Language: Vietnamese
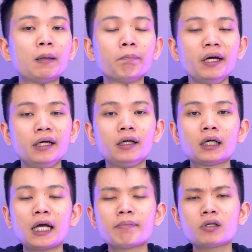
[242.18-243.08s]
bền bỉ,
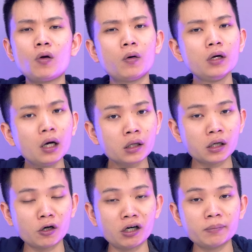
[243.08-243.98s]
kèm theo đó nữa
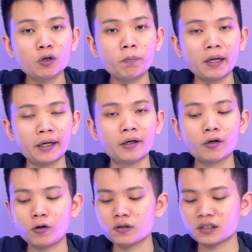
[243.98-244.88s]
là con laptop này,
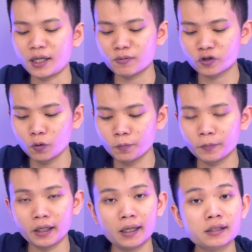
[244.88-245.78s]
con
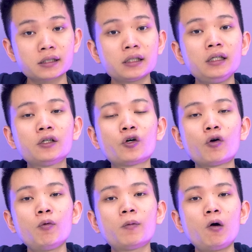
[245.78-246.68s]
Samsung Galaxy
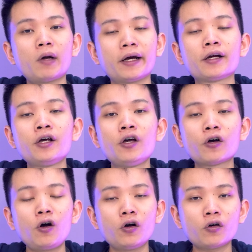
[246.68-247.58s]
Chromebook Go này
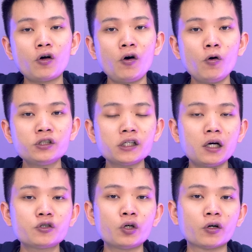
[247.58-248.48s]
còn có hỗ
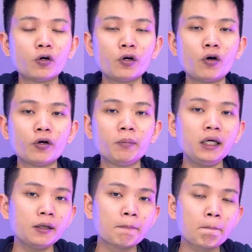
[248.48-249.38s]
trợ chuẩn quân đội
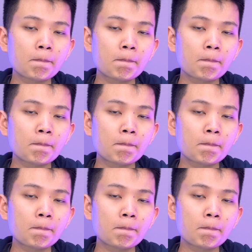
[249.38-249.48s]
Mỹ,